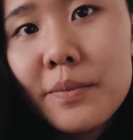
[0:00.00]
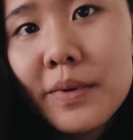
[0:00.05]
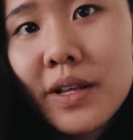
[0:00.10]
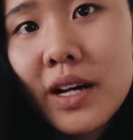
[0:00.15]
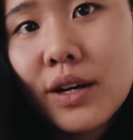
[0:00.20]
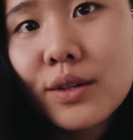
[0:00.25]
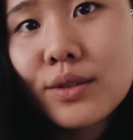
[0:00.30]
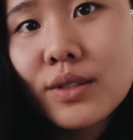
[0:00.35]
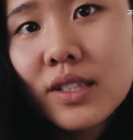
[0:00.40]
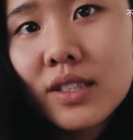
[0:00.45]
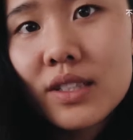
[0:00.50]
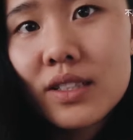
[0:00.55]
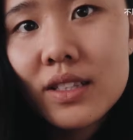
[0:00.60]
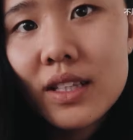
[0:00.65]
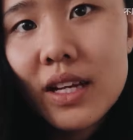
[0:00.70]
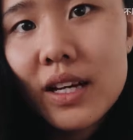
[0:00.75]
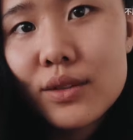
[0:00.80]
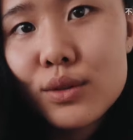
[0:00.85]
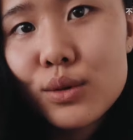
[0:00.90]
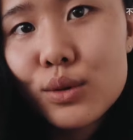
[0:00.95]
本来我今天
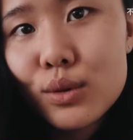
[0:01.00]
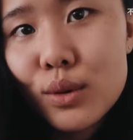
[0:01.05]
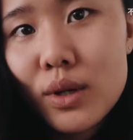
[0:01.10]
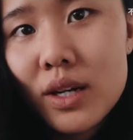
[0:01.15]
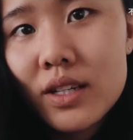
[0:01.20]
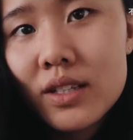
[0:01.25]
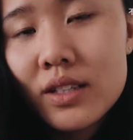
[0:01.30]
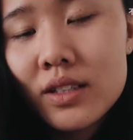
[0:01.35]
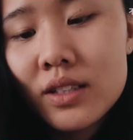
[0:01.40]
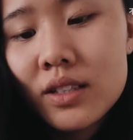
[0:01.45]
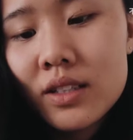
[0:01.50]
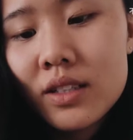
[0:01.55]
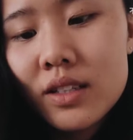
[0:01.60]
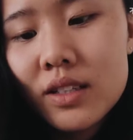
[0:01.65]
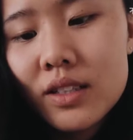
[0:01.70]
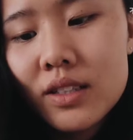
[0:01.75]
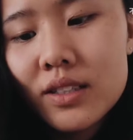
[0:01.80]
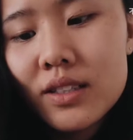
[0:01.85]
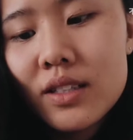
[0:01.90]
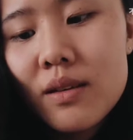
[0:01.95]
打算
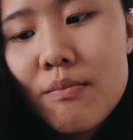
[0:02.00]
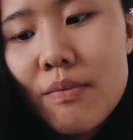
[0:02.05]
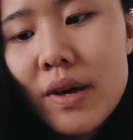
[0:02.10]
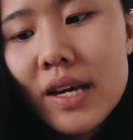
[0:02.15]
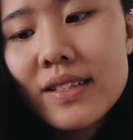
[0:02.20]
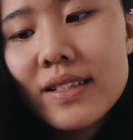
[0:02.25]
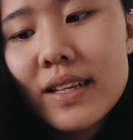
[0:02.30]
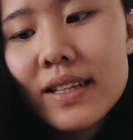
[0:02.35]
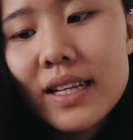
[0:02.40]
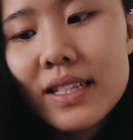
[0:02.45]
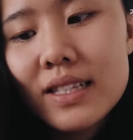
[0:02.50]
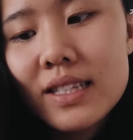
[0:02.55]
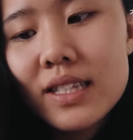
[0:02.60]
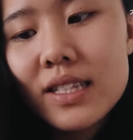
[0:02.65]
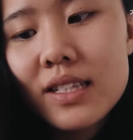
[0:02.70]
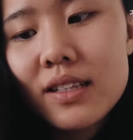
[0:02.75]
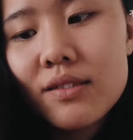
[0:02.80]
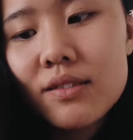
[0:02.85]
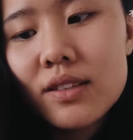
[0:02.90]
先背一下单词，